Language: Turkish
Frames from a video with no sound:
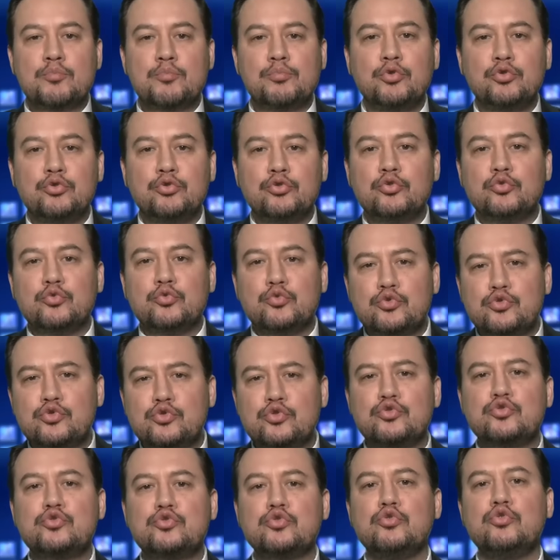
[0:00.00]
Bunu
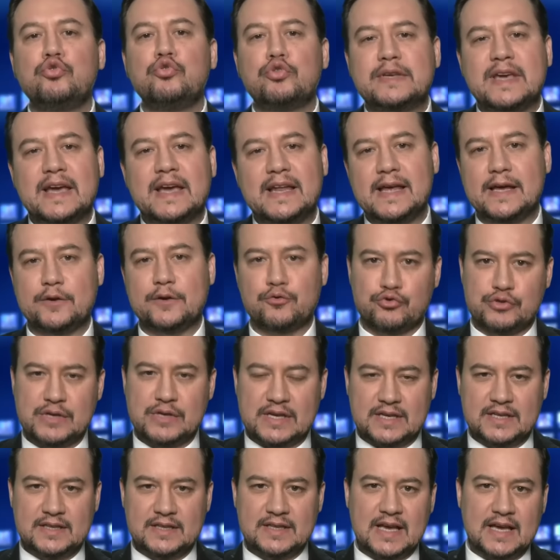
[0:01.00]
üçüncü ülkeler
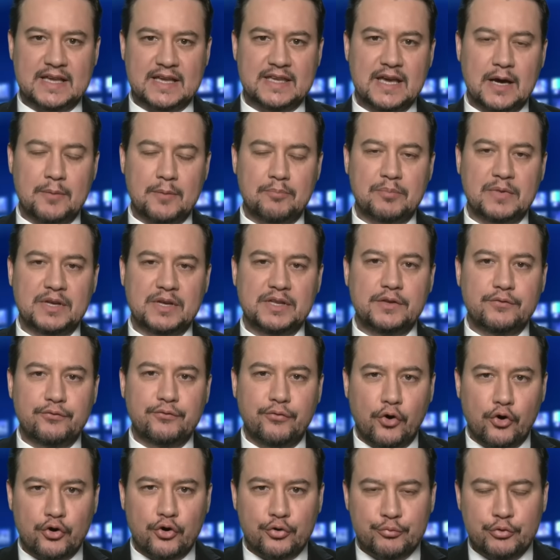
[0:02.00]
üzerinden yapmanın
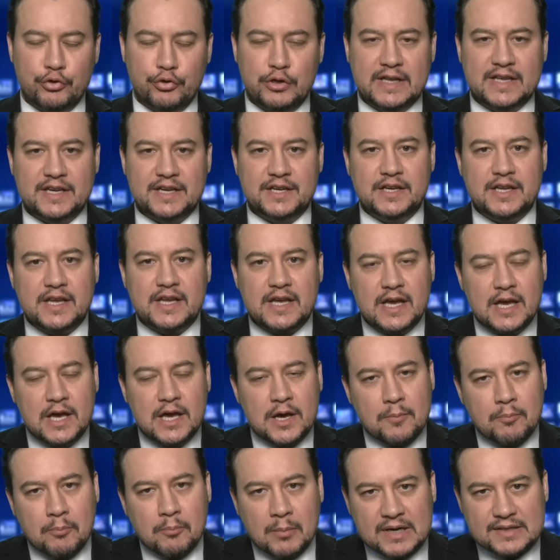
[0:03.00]
formüllerini
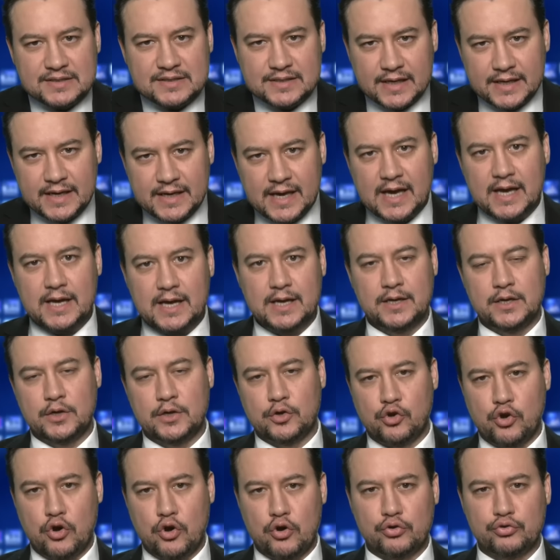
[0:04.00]
masaya
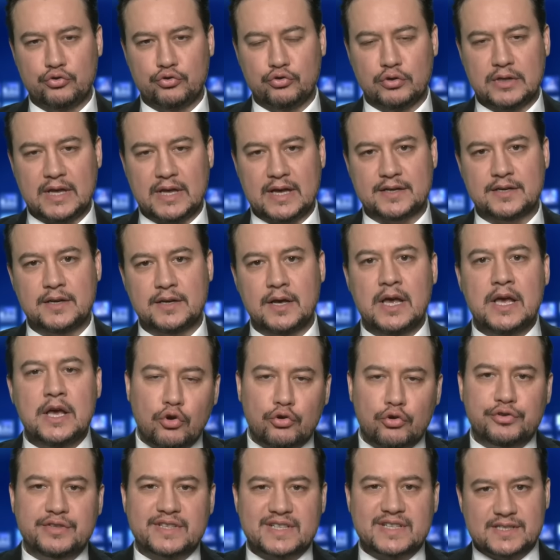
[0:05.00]
koydular.
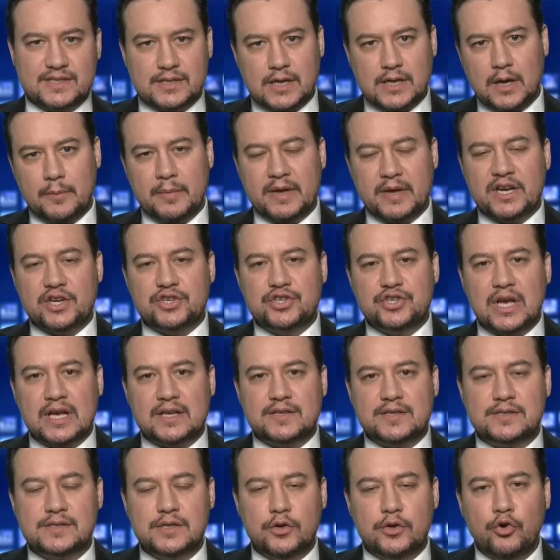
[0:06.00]
Reuters haber
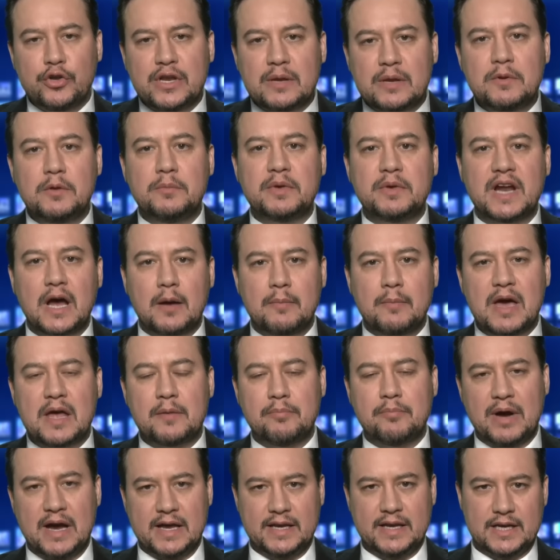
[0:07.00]
ajansı önemli bir
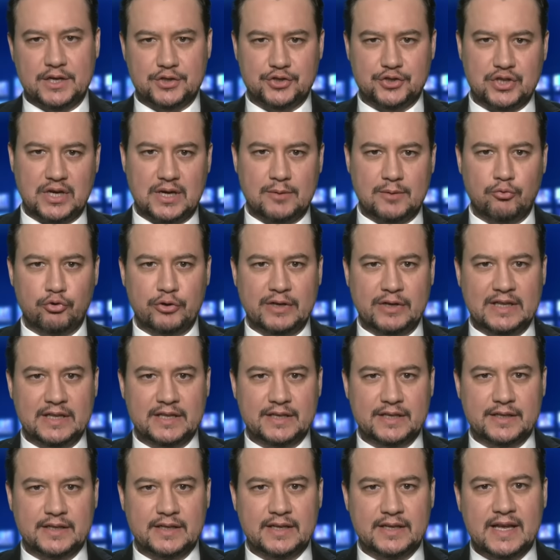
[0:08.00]
haber paylaştı
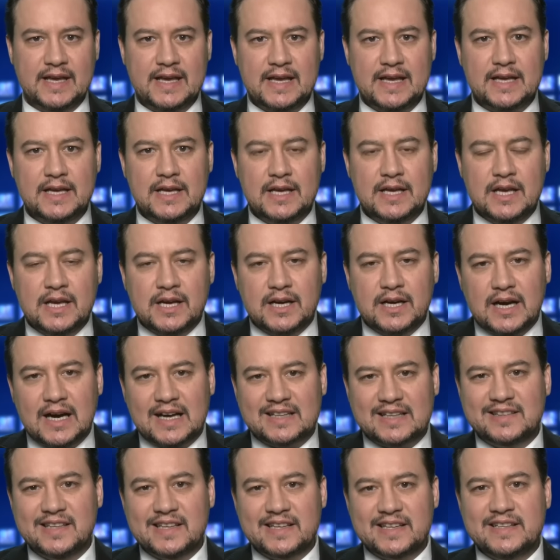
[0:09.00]
aboneleriyle
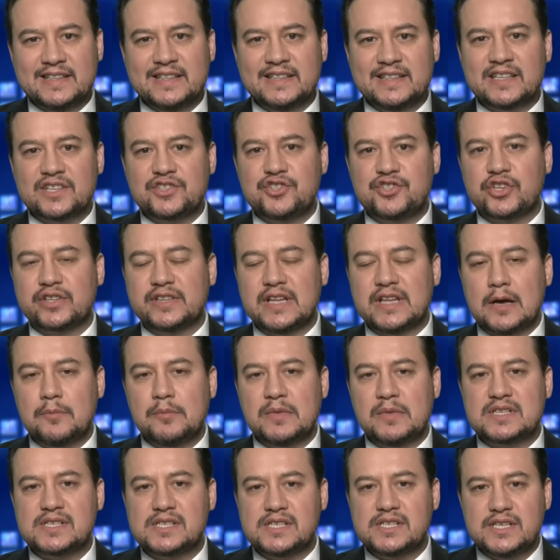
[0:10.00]
adlarının
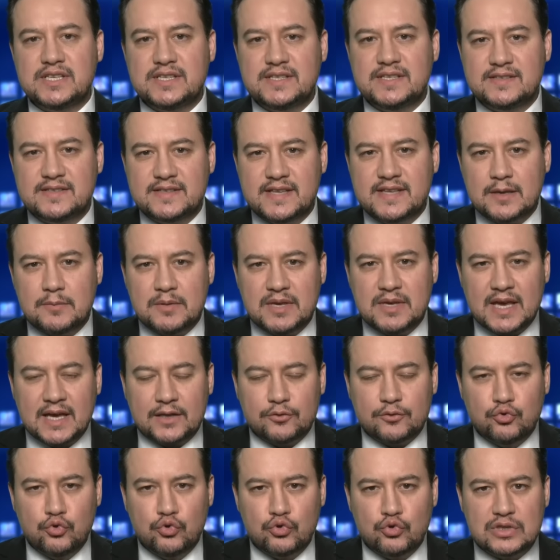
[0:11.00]
açıklanmasını
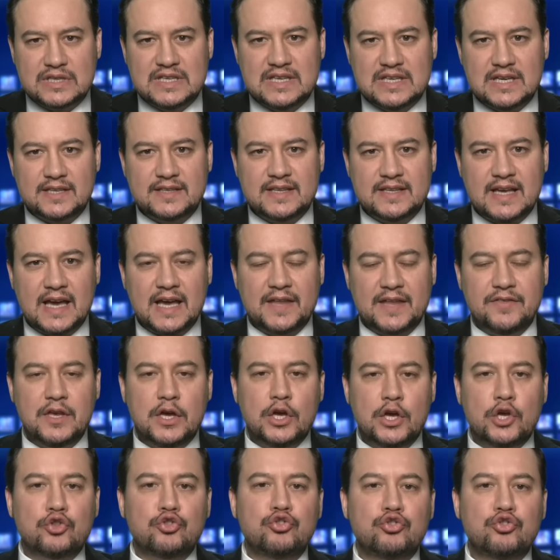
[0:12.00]
istemeyen Türkiye'den